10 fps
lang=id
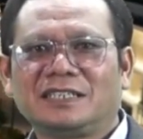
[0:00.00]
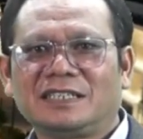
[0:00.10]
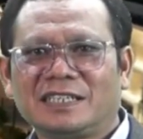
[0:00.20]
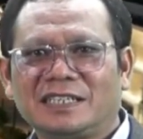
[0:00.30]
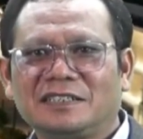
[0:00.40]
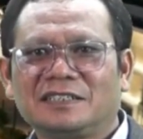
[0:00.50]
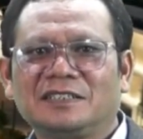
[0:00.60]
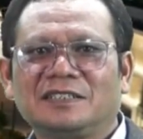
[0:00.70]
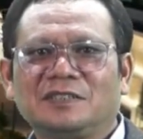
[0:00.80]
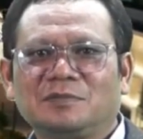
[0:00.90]

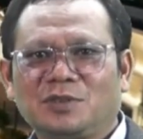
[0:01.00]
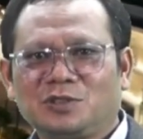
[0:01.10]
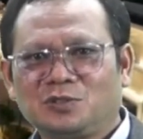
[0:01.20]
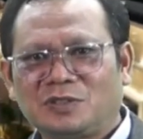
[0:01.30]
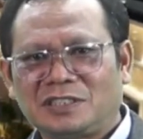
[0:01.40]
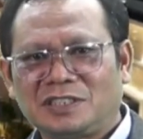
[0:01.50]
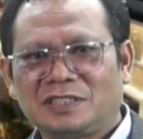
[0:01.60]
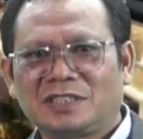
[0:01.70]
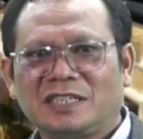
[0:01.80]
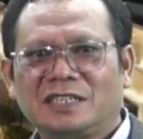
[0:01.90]
berkeadilan,
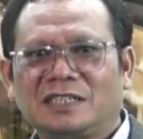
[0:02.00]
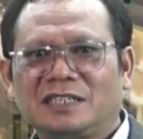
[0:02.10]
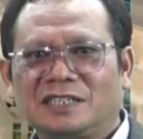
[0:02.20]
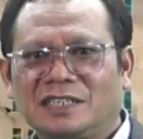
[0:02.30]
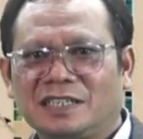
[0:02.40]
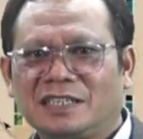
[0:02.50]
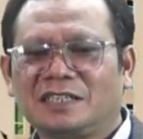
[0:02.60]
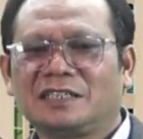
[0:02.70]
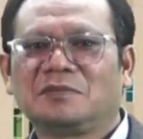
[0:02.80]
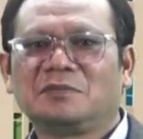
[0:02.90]
bersukacita,
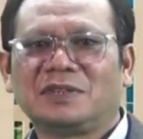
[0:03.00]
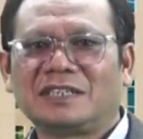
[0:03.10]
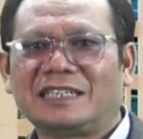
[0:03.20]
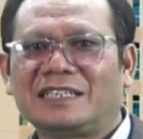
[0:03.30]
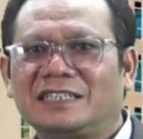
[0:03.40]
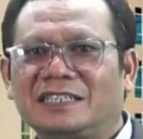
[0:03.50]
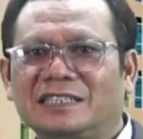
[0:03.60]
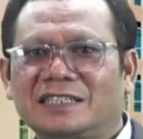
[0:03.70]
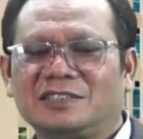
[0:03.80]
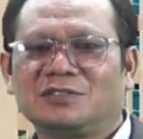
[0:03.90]
dan
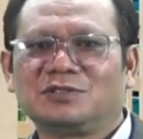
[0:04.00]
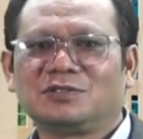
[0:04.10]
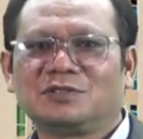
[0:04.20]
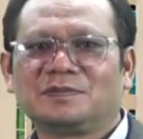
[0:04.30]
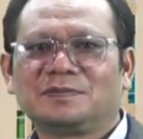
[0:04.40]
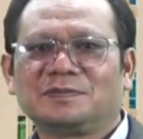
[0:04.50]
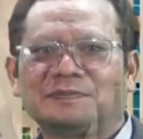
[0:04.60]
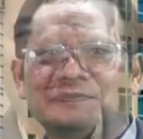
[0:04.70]
meneladani Kristus.